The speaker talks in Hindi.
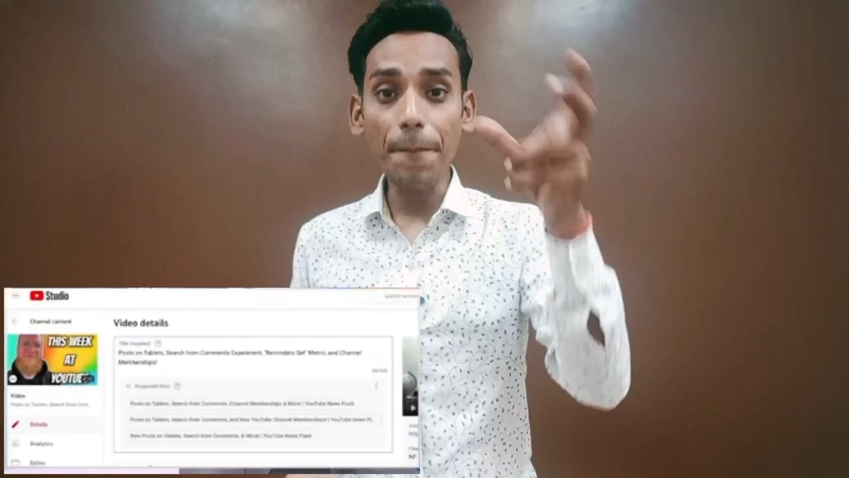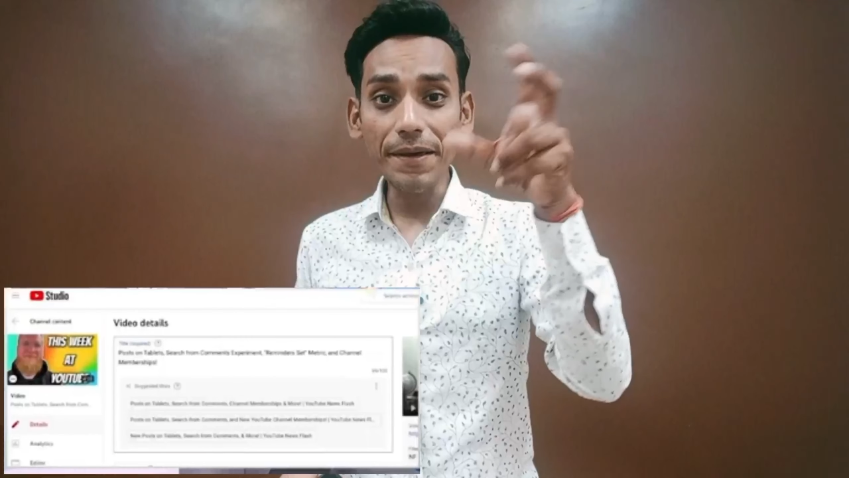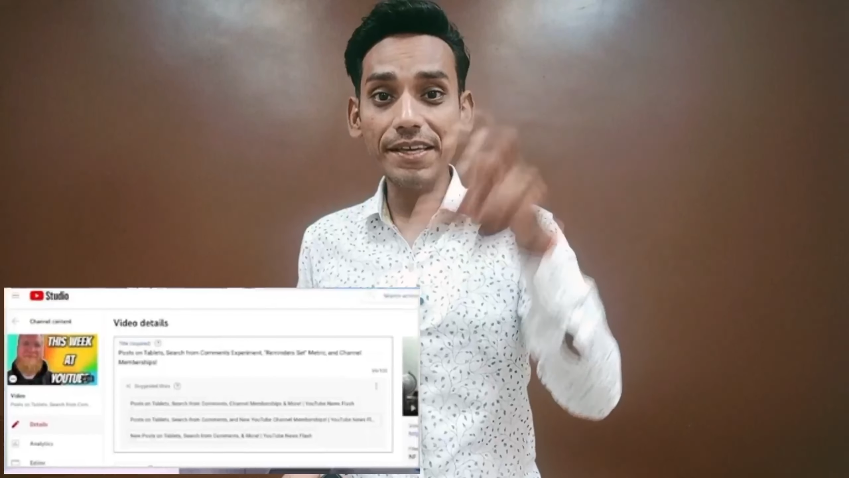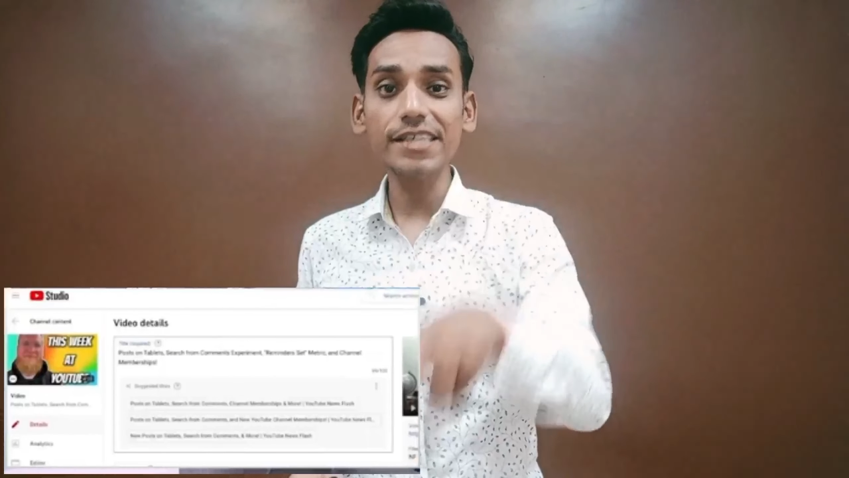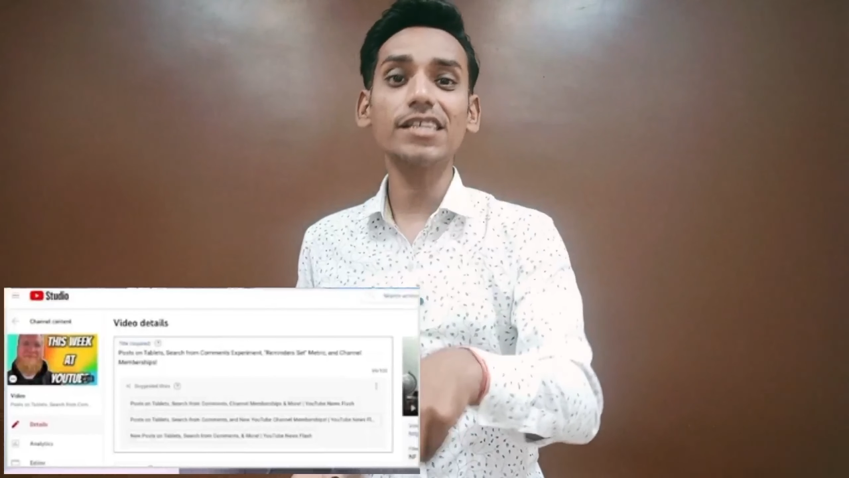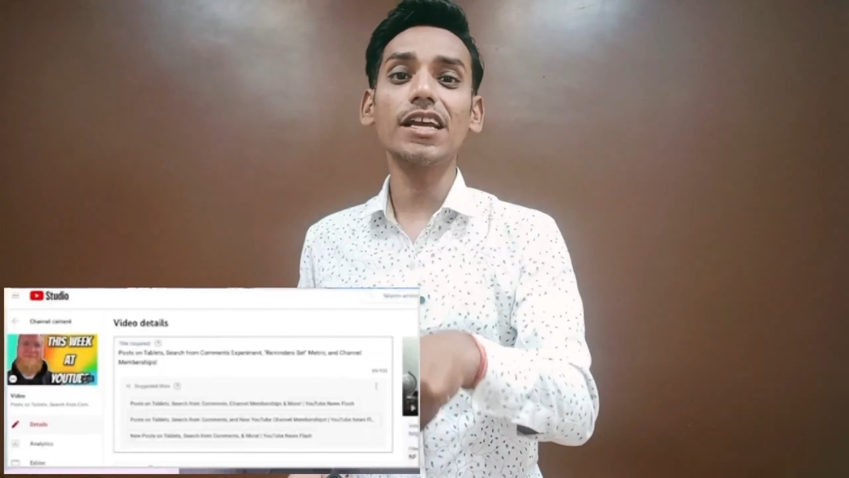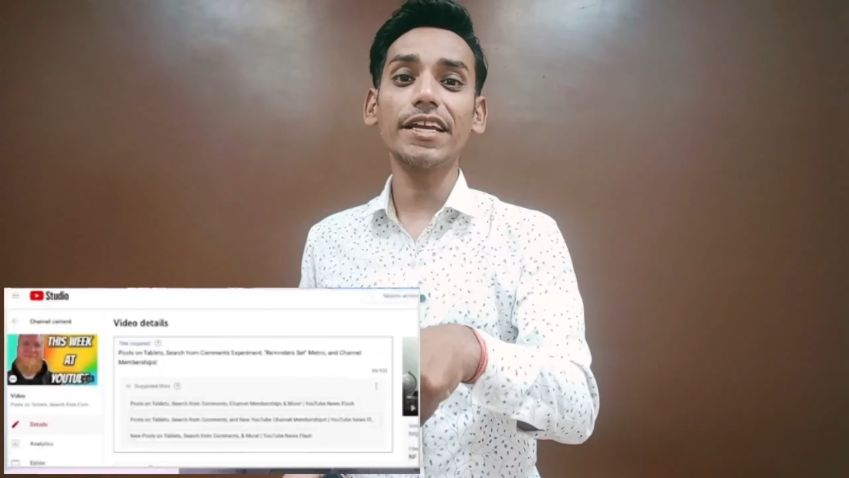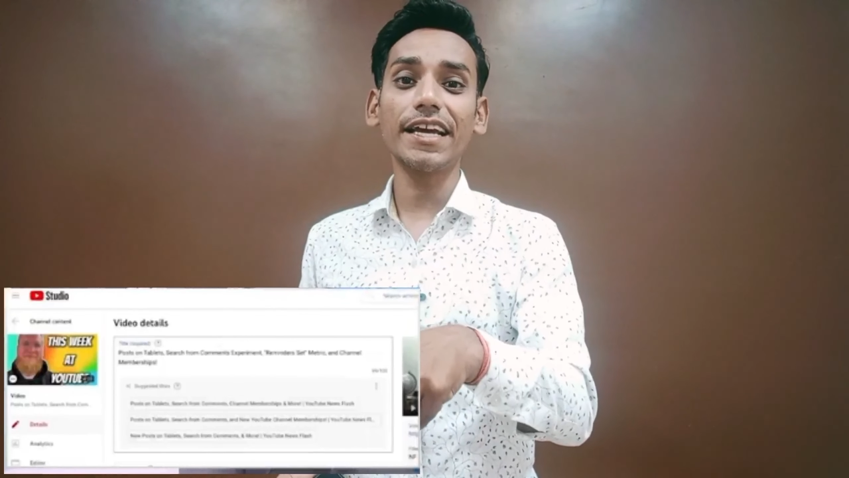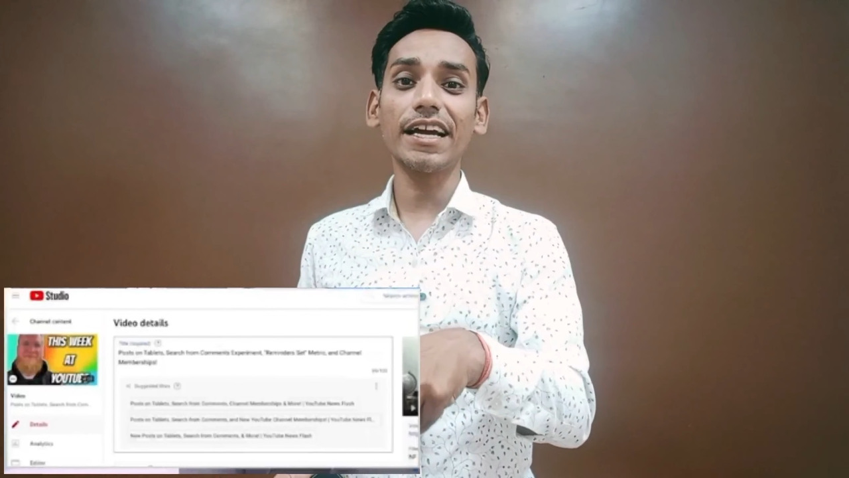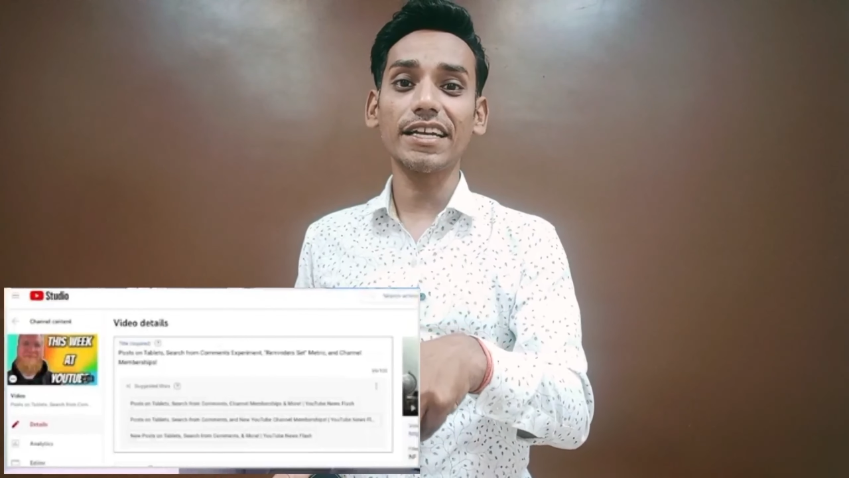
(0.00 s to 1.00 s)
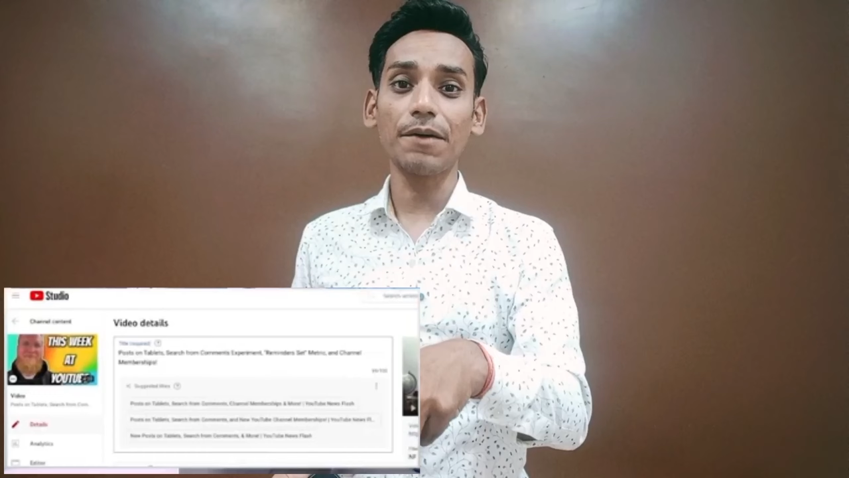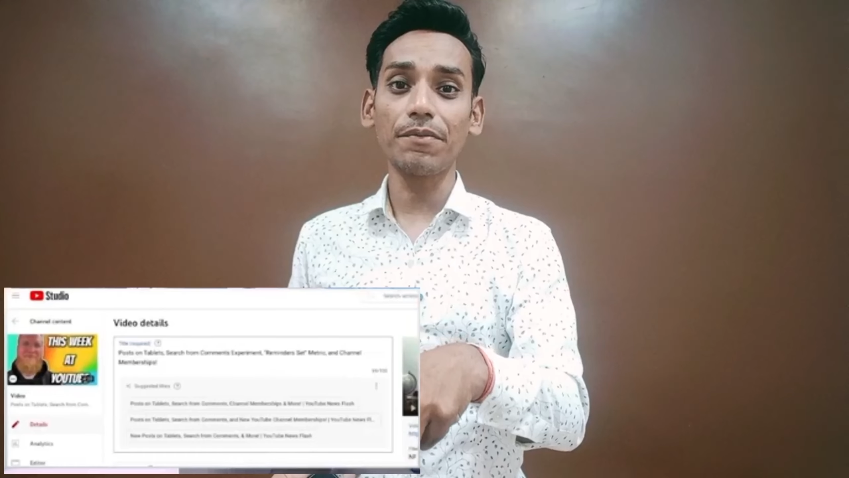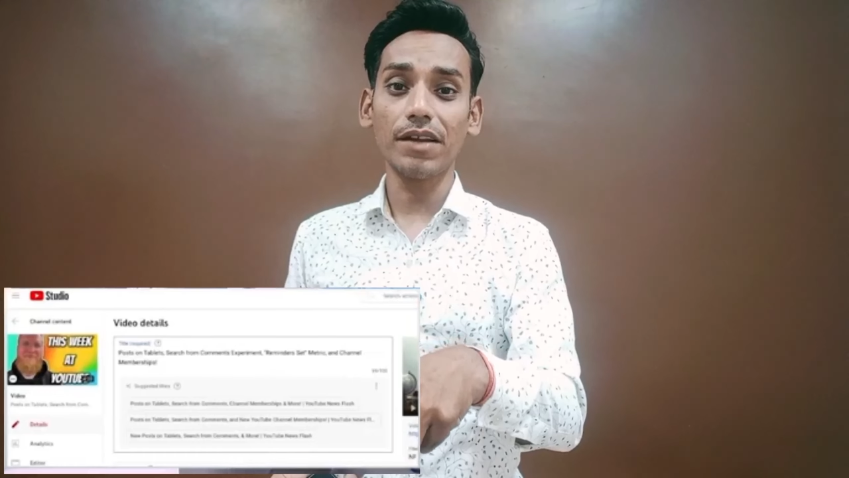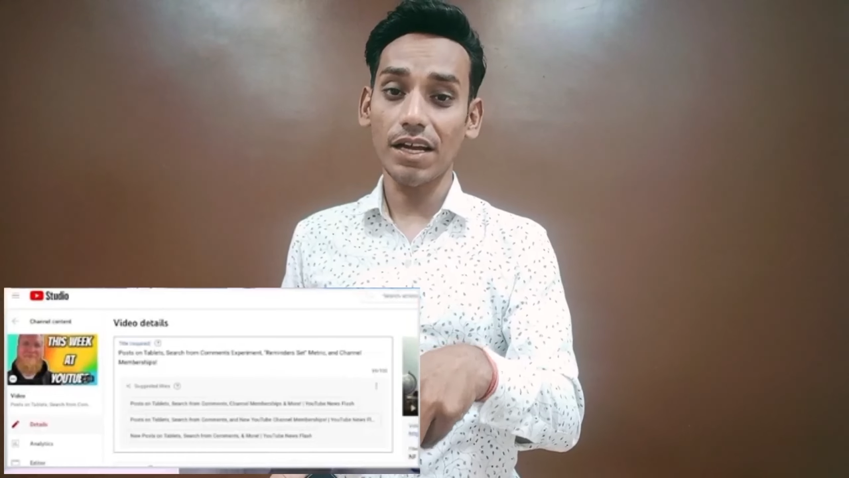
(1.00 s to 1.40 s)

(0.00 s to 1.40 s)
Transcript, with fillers: आप इस तरीके का